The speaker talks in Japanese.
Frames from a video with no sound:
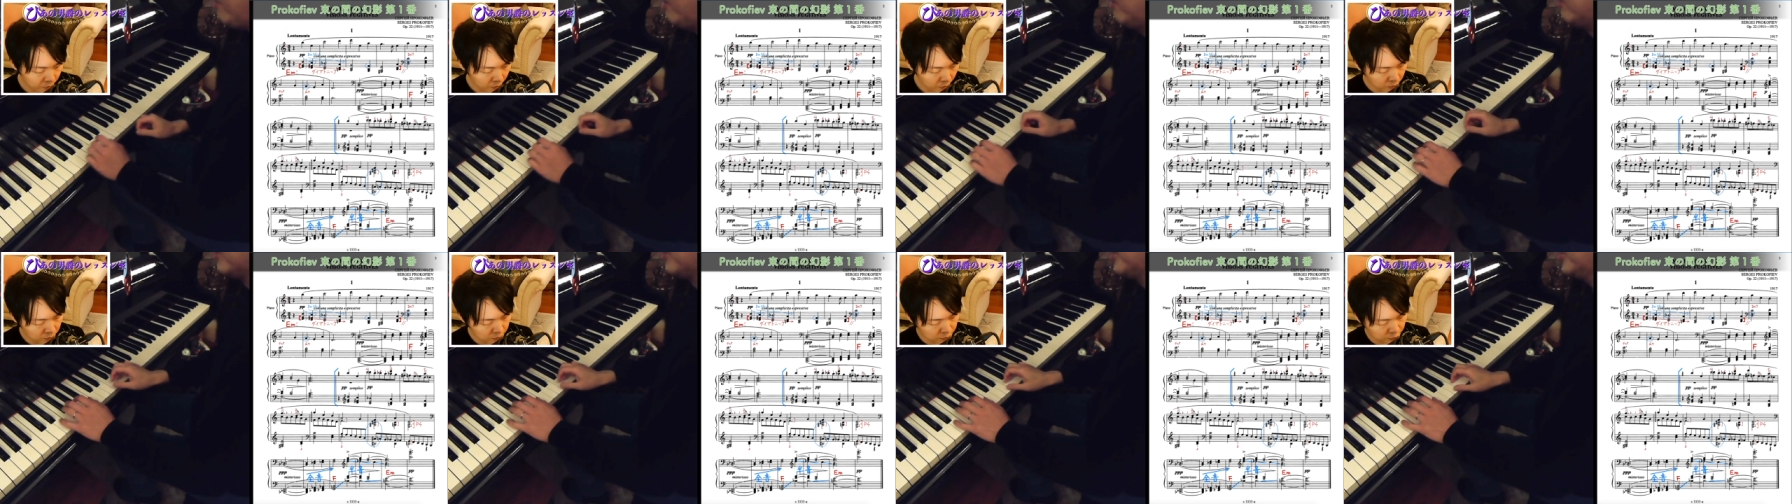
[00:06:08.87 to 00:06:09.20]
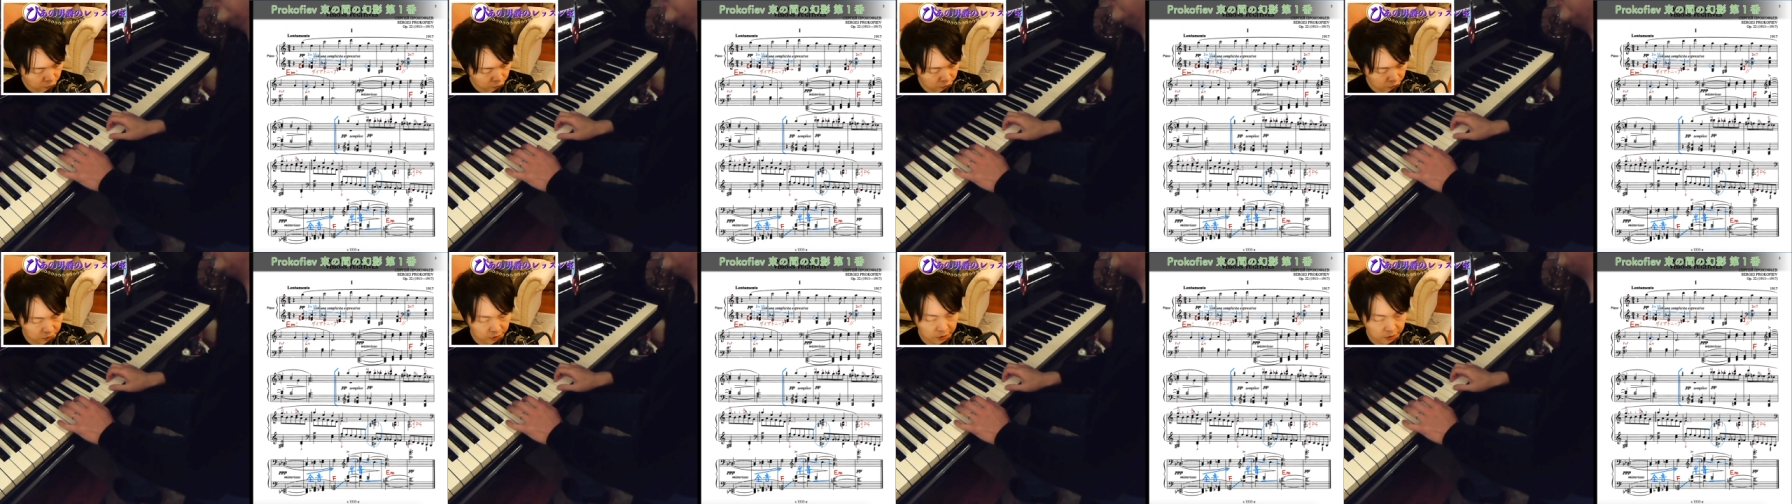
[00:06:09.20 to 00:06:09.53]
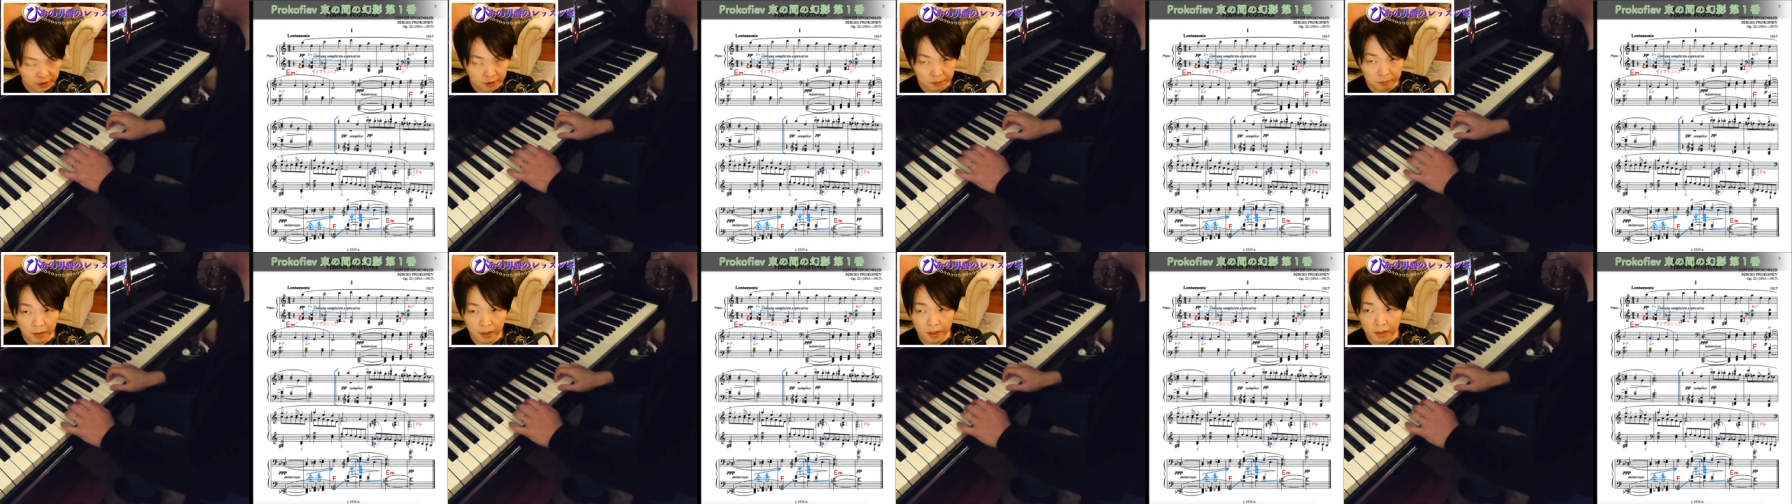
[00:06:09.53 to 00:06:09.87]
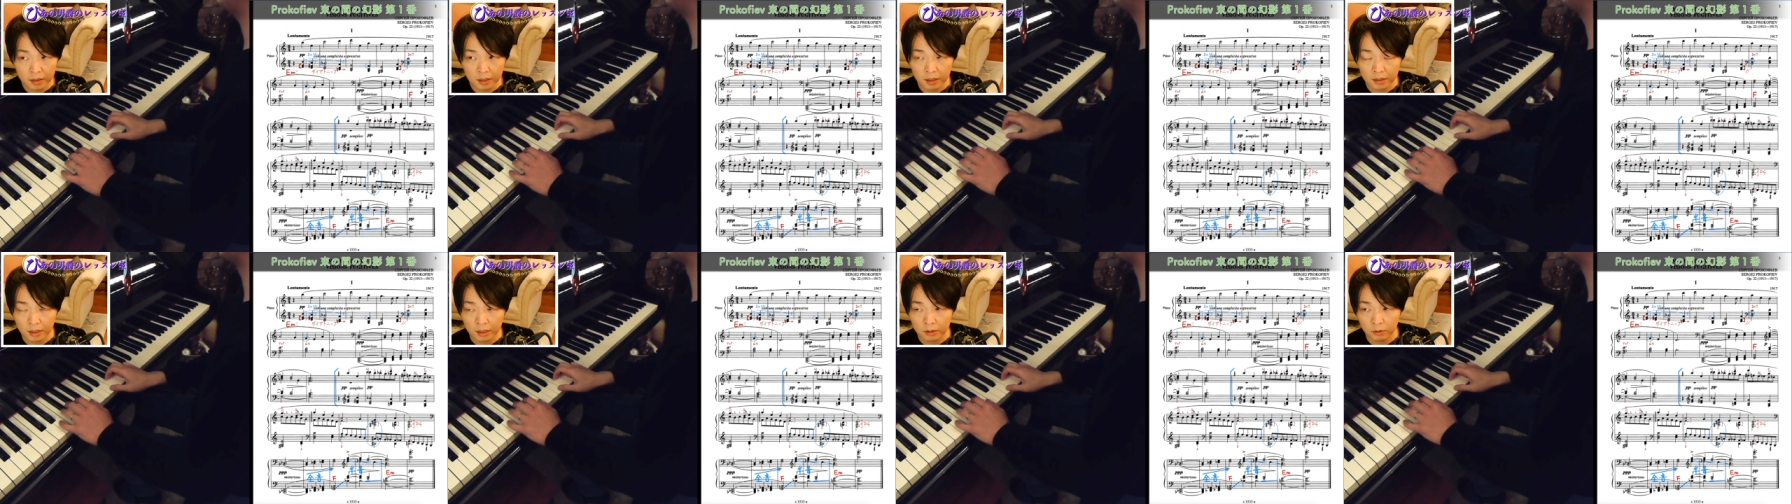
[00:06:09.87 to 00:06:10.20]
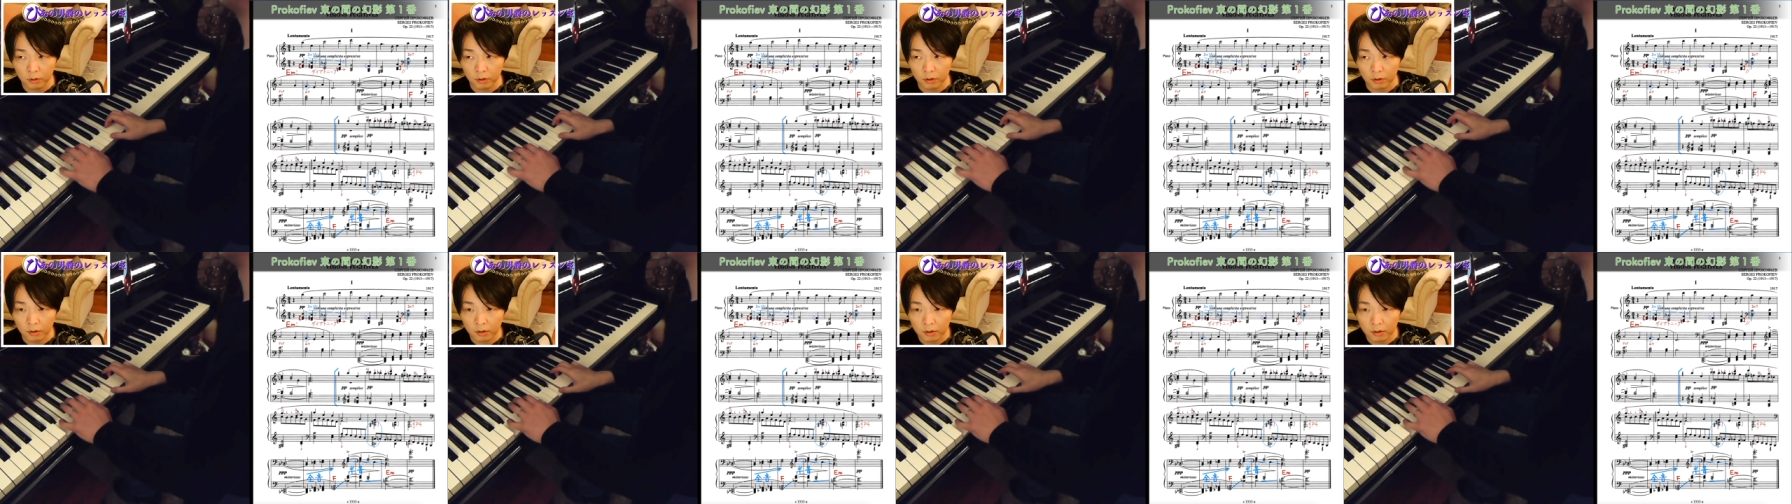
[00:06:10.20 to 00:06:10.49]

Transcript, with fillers: 普通 e マイナーだと、